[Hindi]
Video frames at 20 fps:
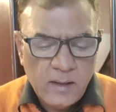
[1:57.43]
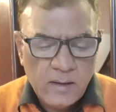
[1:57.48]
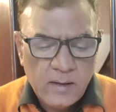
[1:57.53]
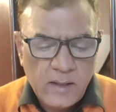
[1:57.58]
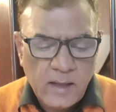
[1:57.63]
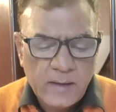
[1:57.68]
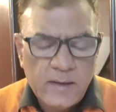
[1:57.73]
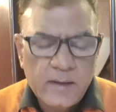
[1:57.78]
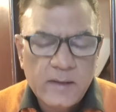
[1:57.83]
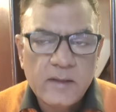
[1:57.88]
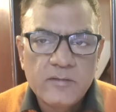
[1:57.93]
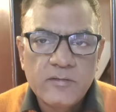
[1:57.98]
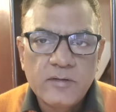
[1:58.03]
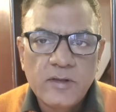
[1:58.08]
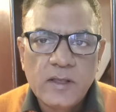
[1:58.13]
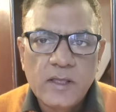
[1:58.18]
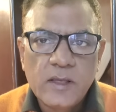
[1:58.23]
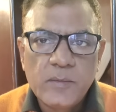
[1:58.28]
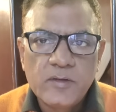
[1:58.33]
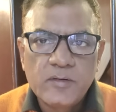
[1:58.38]
यानी
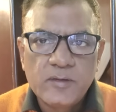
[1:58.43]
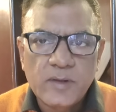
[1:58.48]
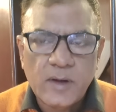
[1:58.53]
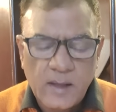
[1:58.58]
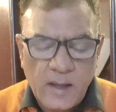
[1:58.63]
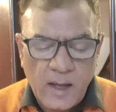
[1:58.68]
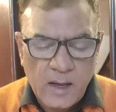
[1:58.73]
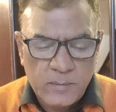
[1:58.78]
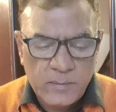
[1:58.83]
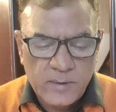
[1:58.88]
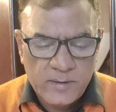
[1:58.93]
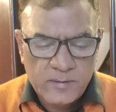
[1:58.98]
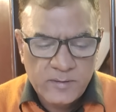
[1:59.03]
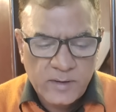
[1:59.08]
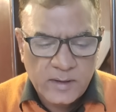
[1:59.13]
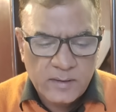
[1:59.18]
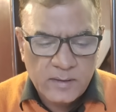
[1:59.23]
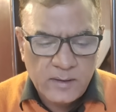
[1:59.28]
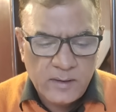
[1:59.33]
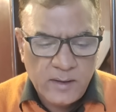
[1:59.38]
किसी की भी सरकार बन
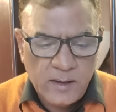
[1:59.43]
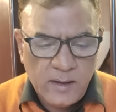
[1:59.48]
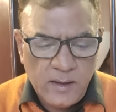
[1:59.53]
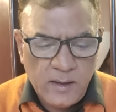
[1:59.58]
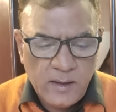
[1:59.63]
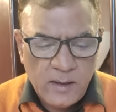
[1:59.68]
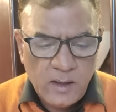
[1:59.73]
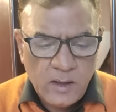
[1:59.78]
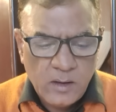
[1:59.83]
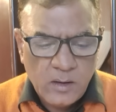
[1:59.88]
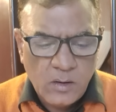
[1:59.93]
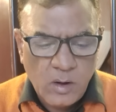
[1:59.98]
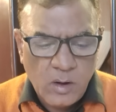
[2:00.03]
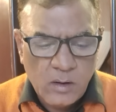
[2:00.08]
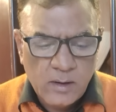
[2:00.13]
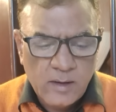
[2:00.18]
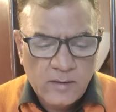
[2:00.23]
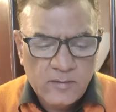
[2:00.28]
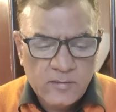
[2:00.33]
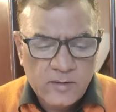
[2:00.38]
सकती है
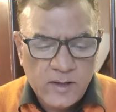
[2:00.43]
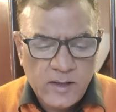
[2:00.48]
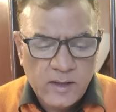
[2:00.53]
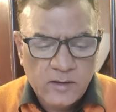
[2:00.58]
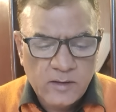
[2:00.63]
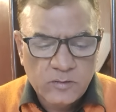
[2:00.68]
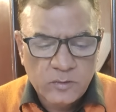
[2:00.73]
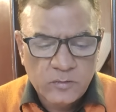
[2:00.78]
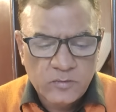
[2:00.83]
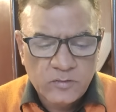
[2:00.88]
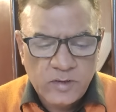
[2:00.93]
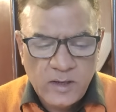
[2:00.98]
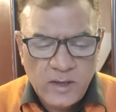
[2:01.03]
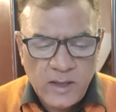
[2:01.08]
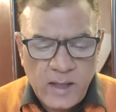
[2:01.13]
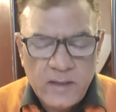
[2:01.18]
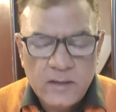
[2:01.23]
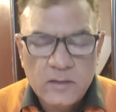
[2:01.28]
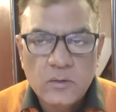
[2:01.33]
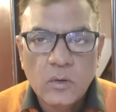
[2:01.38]
कांग्रेस की 106
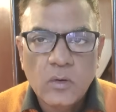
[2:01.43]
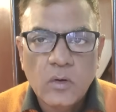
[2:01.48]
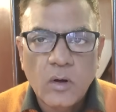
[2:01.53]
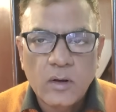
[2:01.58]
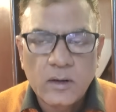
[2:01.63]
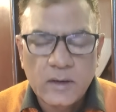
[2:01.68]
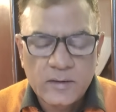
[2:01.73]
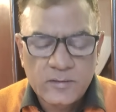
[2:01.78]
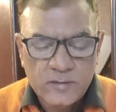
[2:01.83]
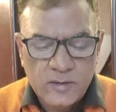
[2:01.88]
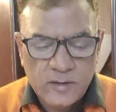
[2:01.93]
आई तो कांग्रेस